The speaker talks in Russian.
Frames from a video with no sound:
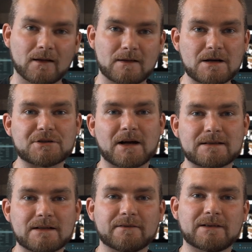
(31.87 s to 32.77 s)
Также
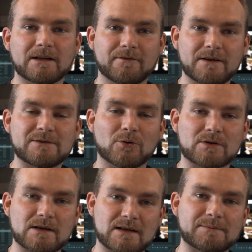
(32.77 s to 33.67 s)
хотел в данном видео
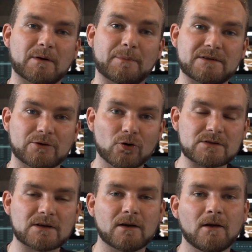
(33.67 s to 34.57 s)
рассказать про
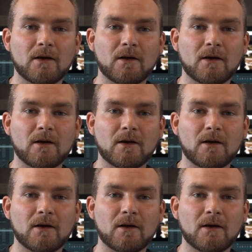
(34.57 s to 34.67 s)
Пятигорск –